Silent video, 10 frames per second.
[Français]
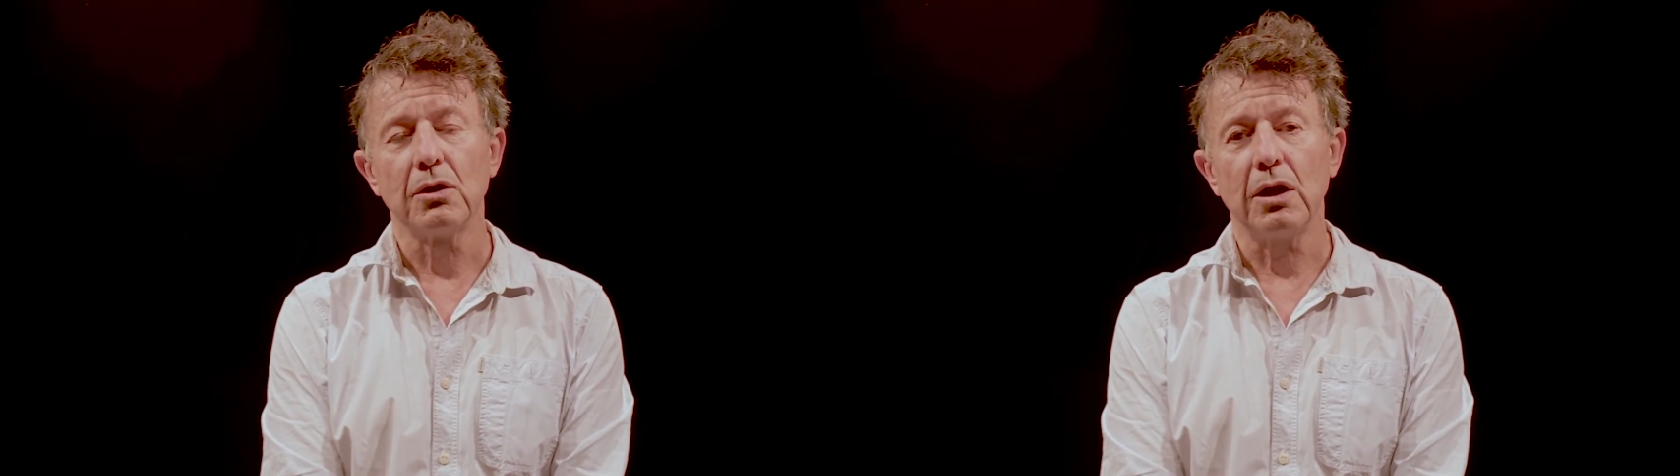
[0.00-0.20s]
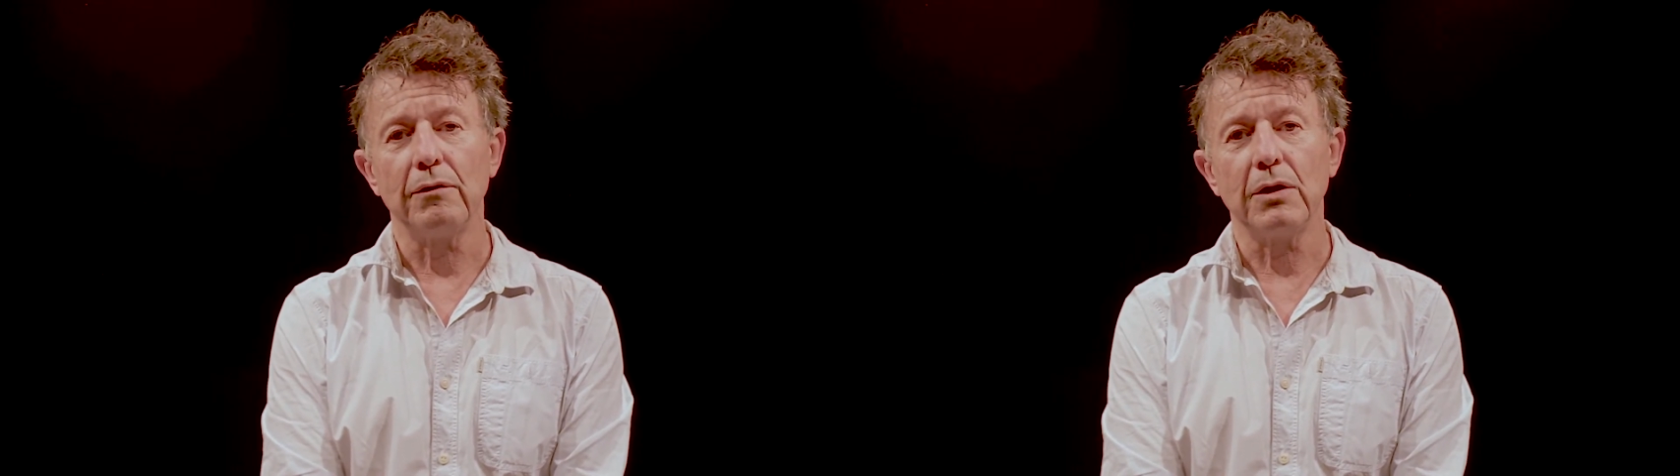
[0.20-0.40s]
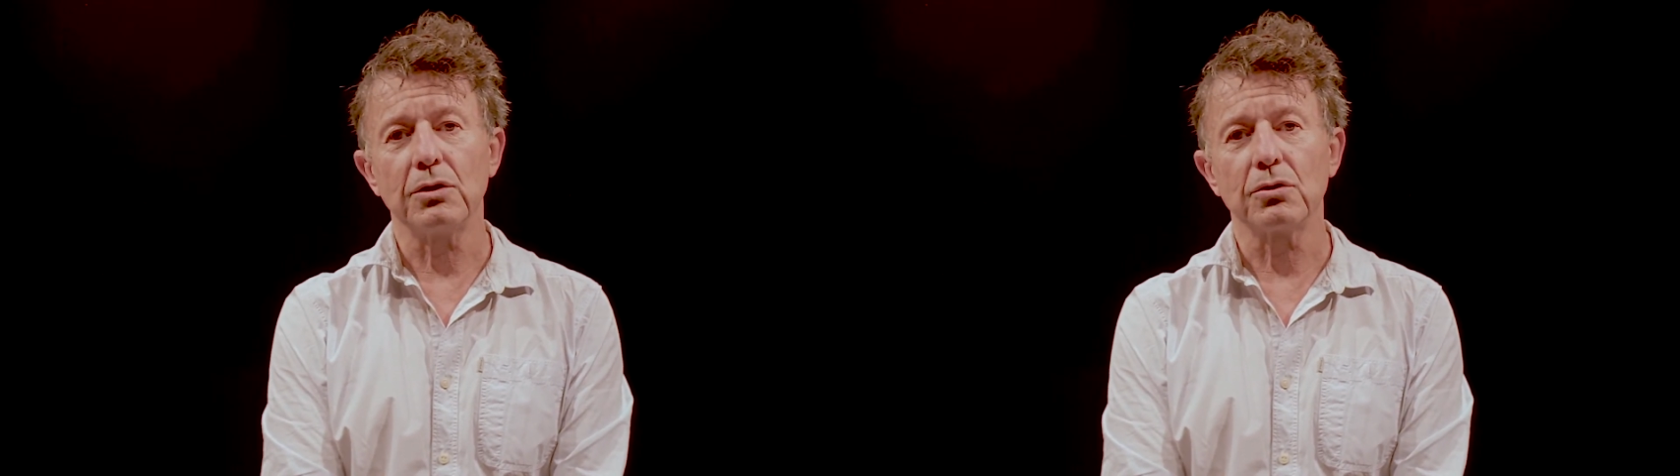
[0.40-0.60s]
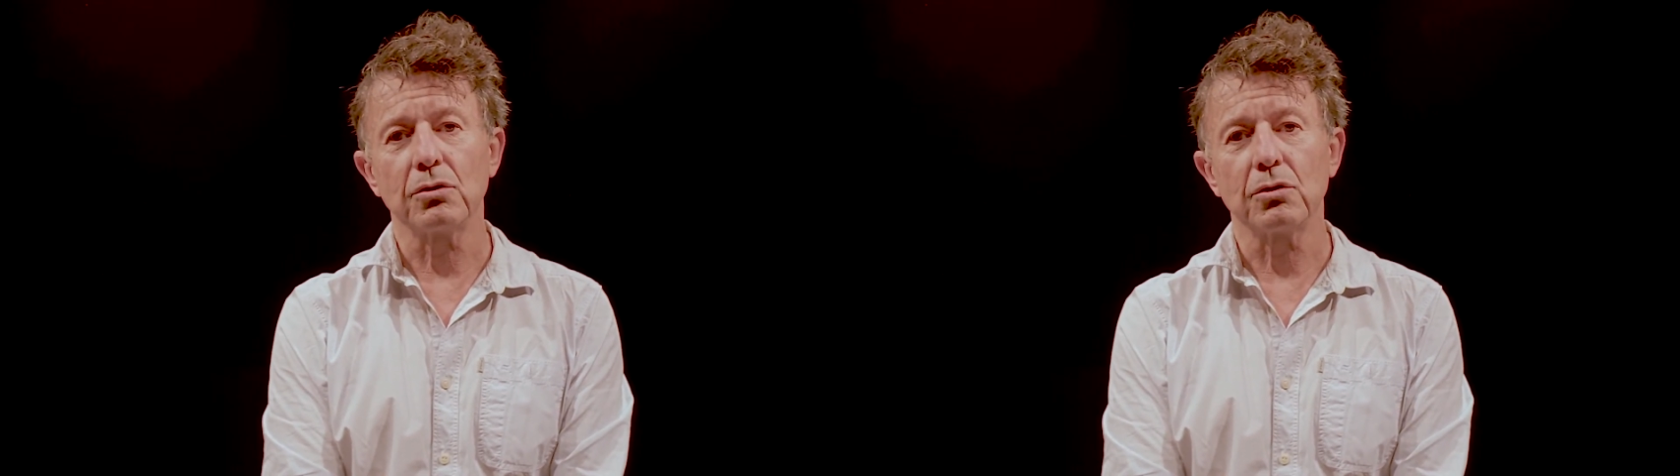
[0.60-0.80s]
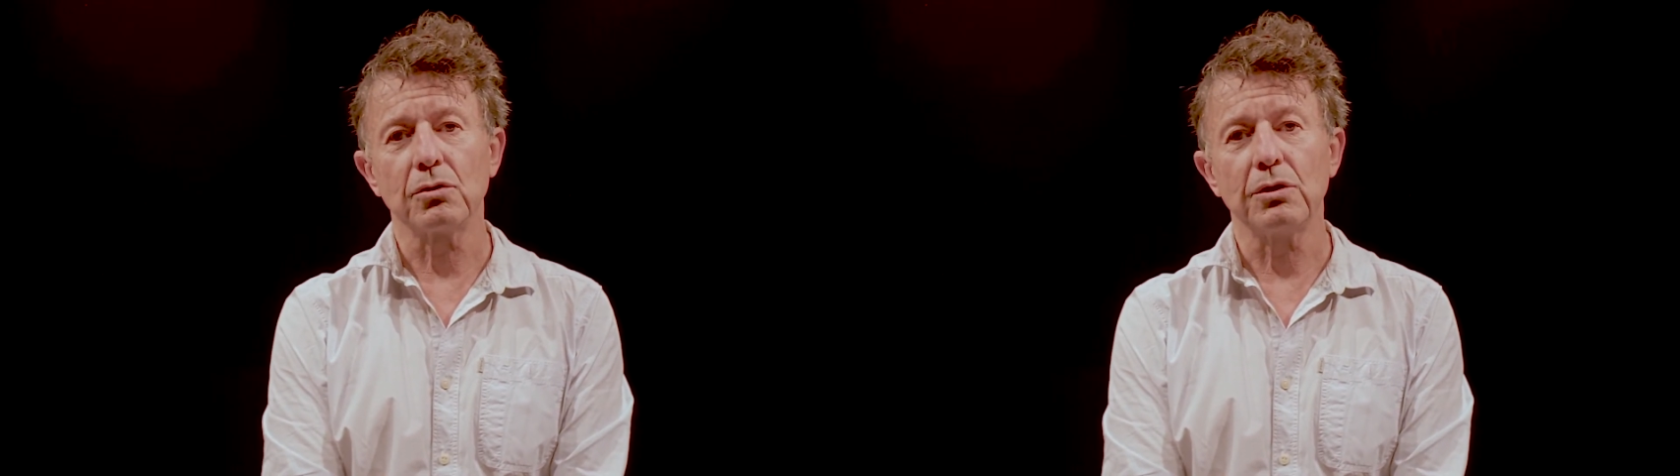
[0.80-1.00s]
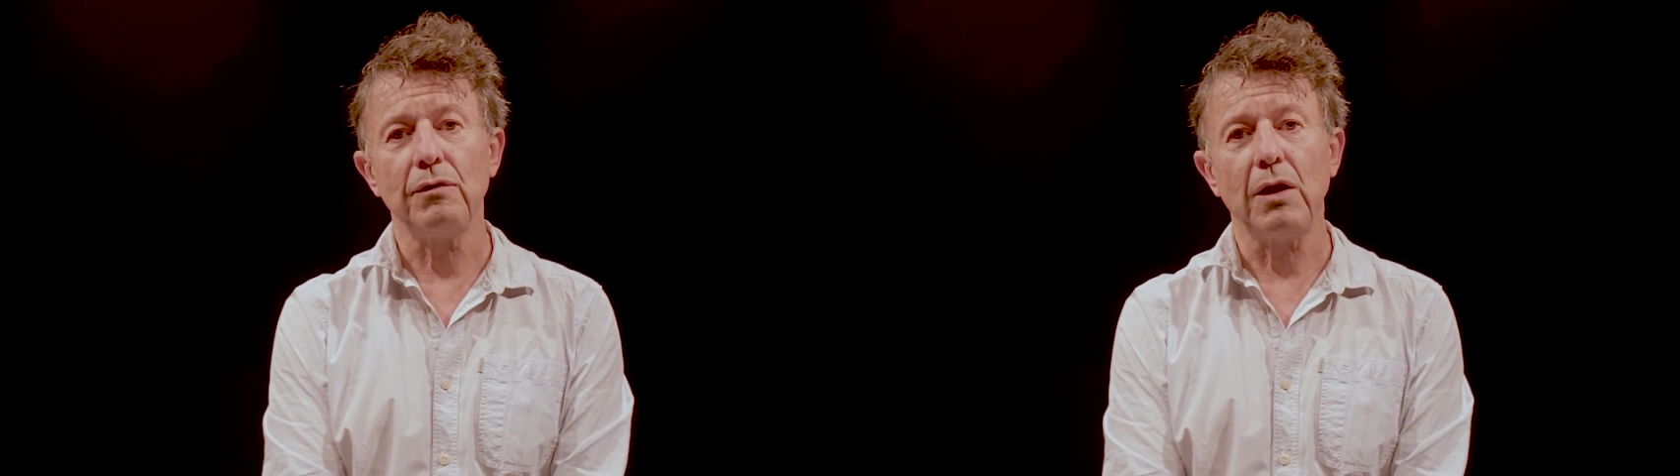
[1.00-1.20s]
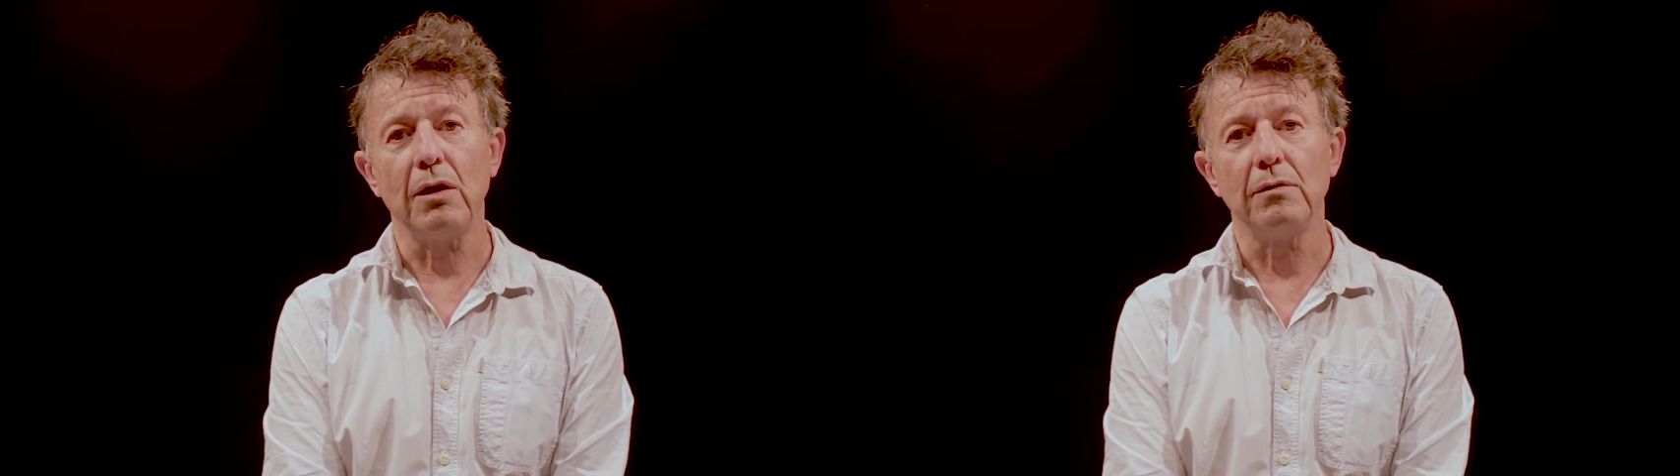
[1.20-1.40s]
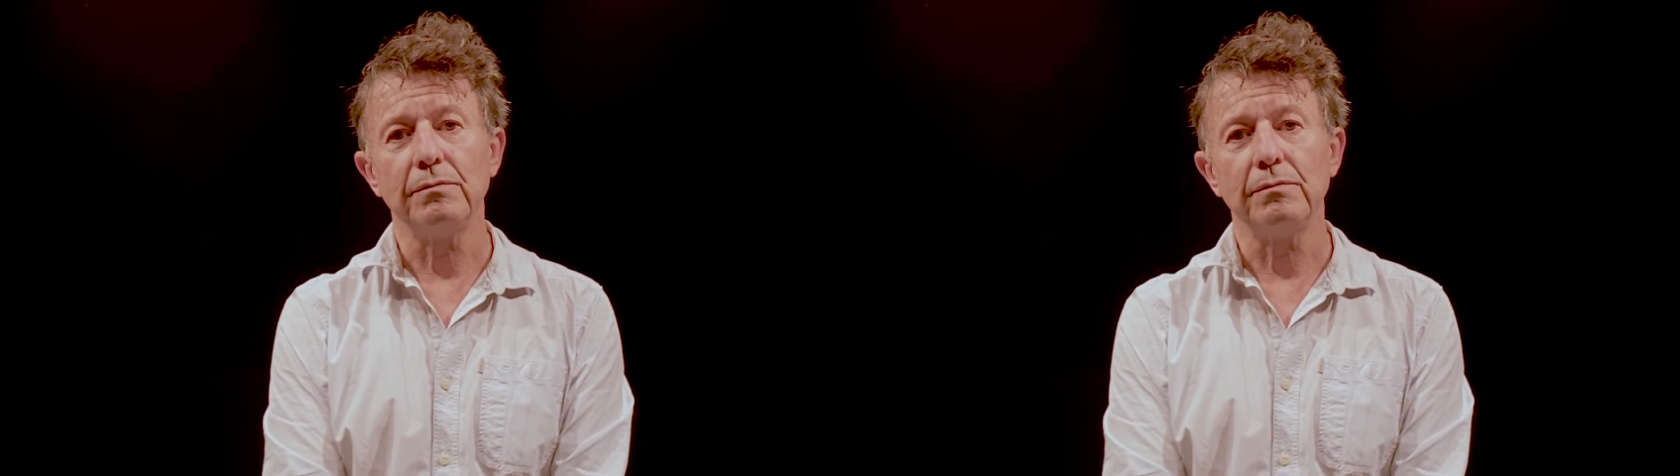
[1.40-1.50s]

la vache en tant que civile.